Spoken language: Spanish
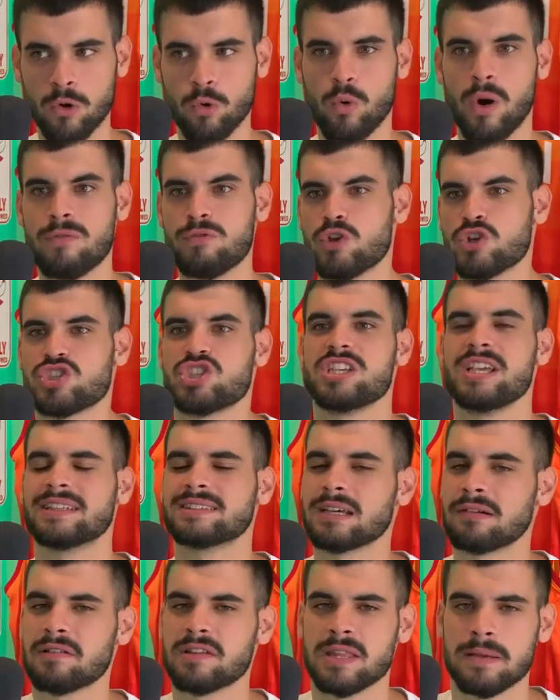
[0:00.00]
cuando sí
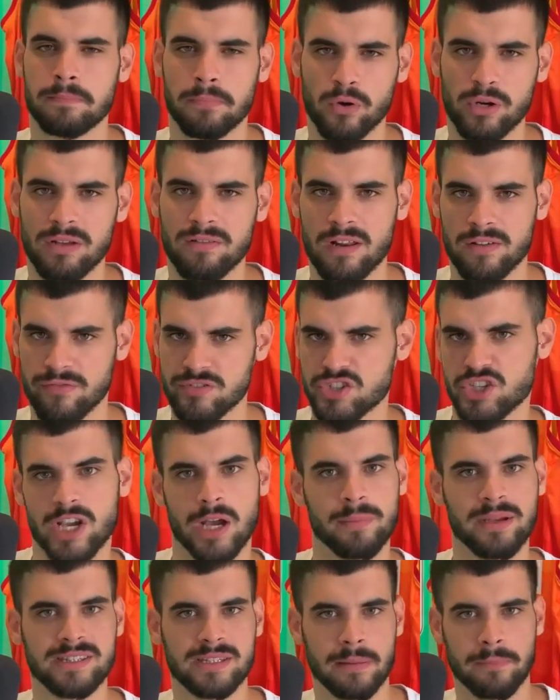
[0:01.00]
estaba disponible
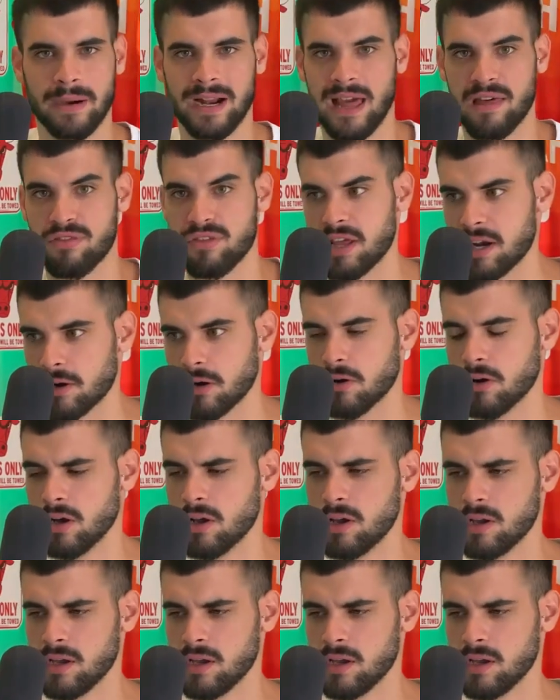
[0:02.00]
físicamente para hacerlo,